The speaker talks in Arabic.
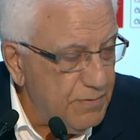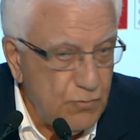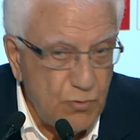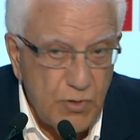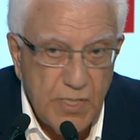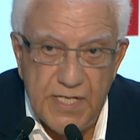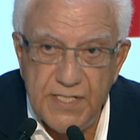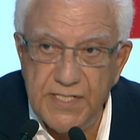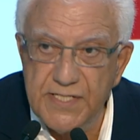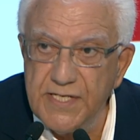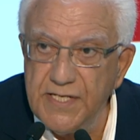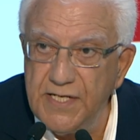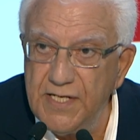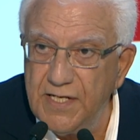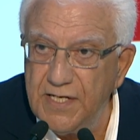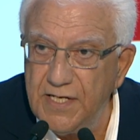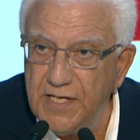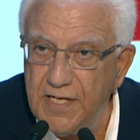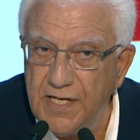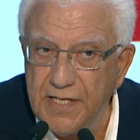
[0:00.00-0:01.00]

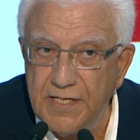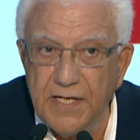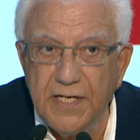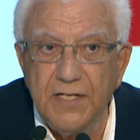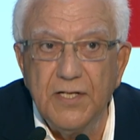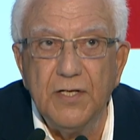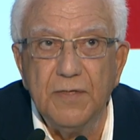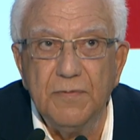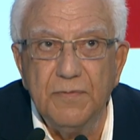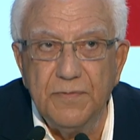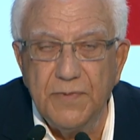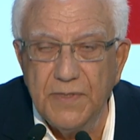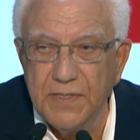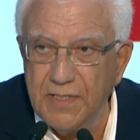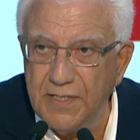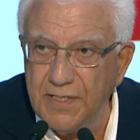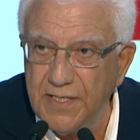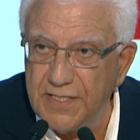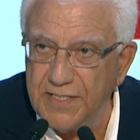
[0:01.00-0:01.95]
والعصية اللي يحكي عليهم آه،